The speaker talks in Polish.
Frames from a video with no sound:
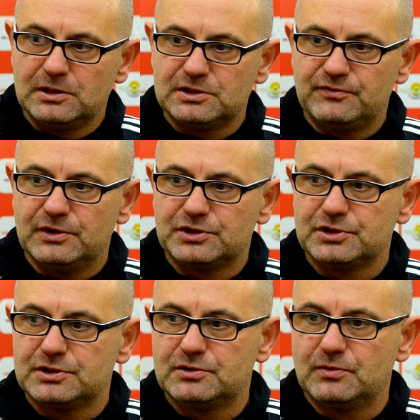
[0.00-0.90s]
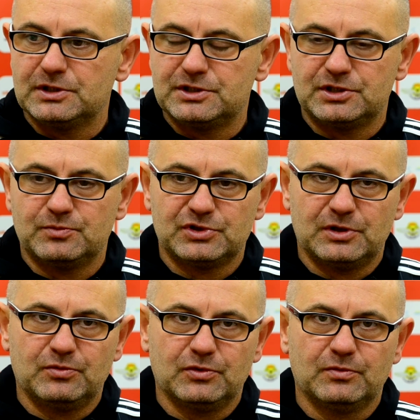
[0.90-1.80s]
z 2-3 sytuacje, że
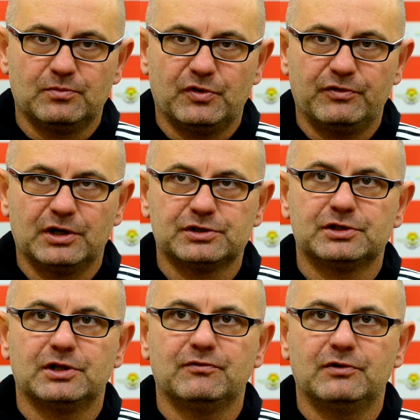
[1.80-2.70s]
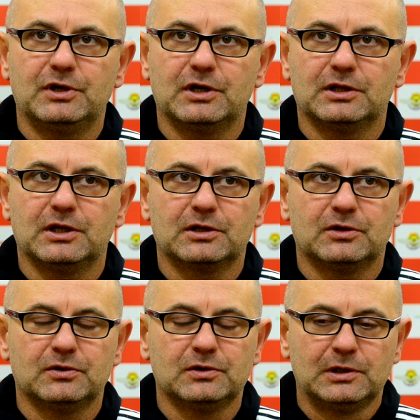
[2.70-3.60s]
można było powiększyć ten wynik, a tak
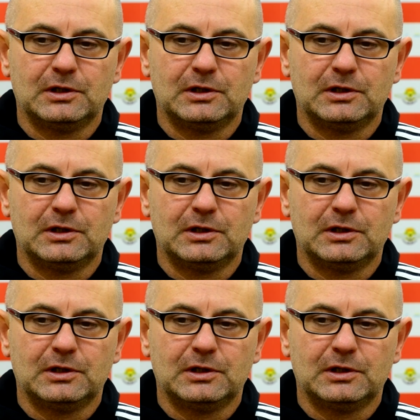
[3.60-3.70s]
to